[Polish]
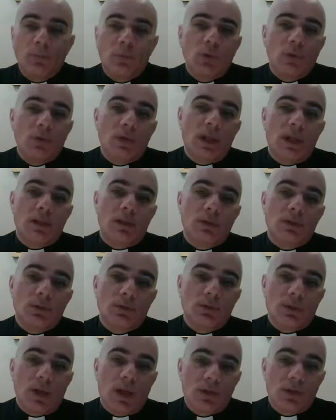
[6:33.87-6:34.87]
Dodane
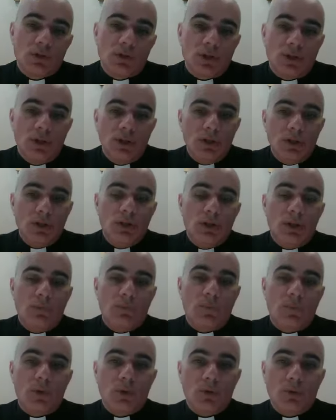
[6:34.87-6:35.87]
są także inne
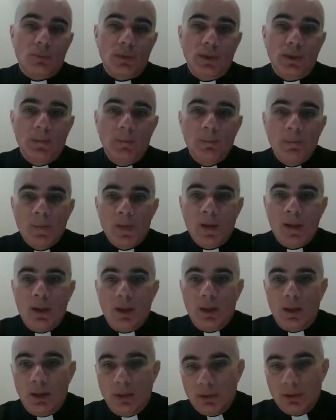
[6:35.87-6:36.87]
formy,
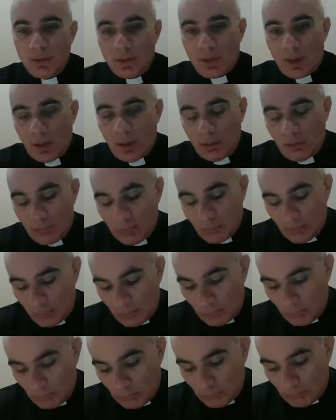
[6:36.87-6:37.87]
inne
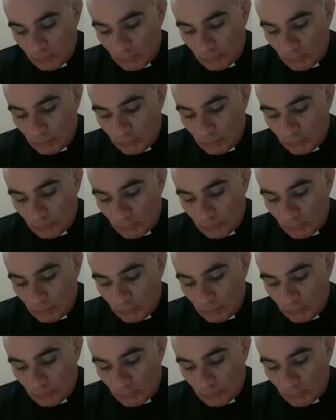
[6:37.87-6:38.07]
mm,